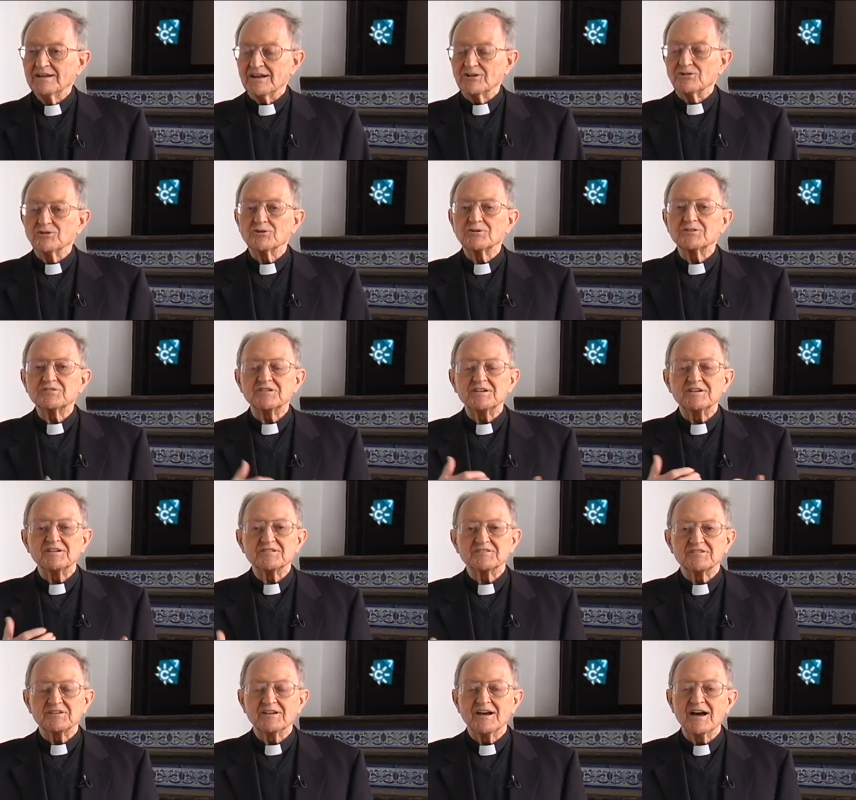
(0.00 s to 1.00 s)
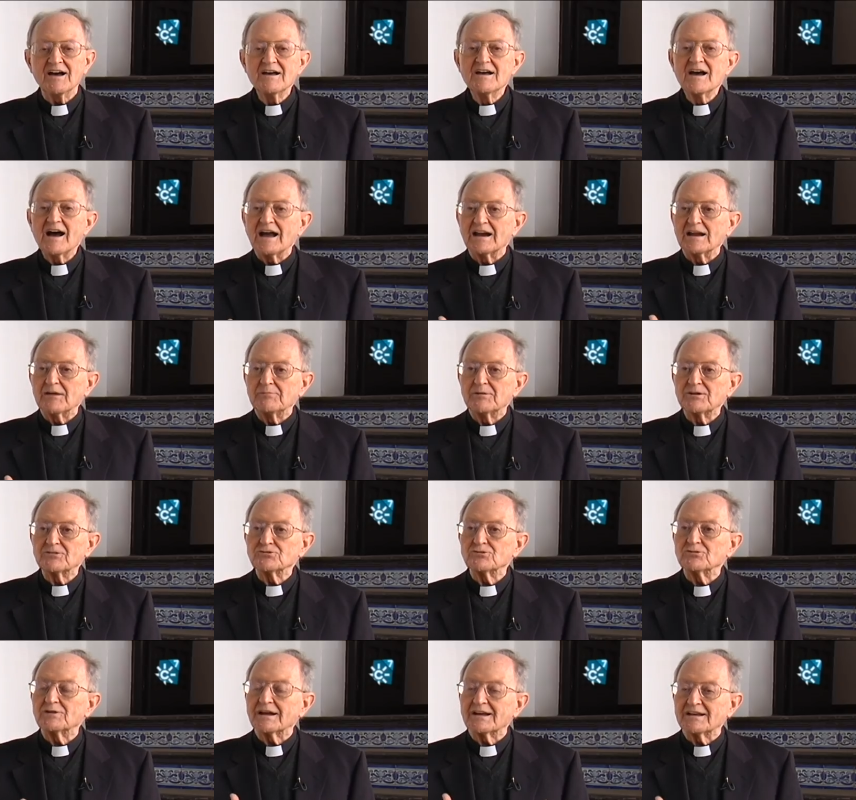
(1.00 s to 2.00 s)
Es lo que se desea a la
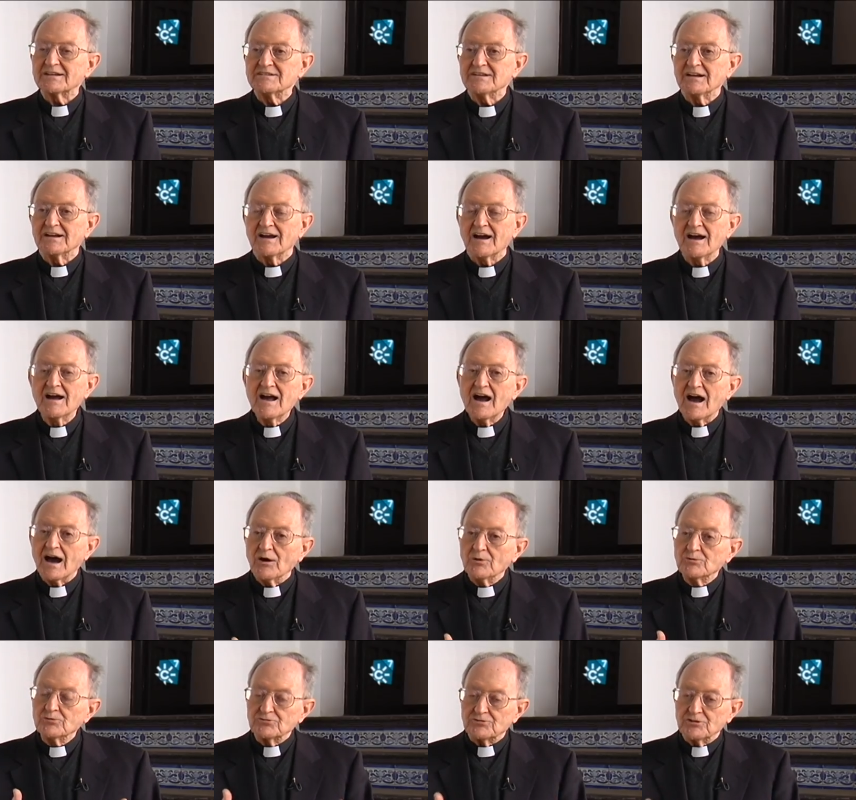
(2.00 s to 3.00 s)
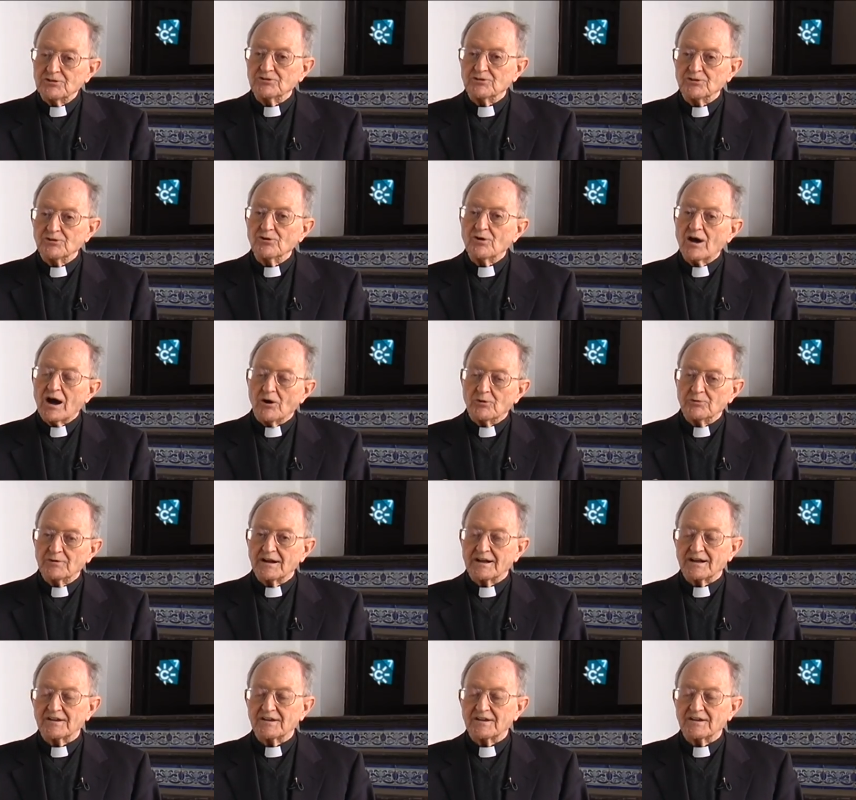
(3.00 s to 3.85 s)
persona que llega a un sitio, a una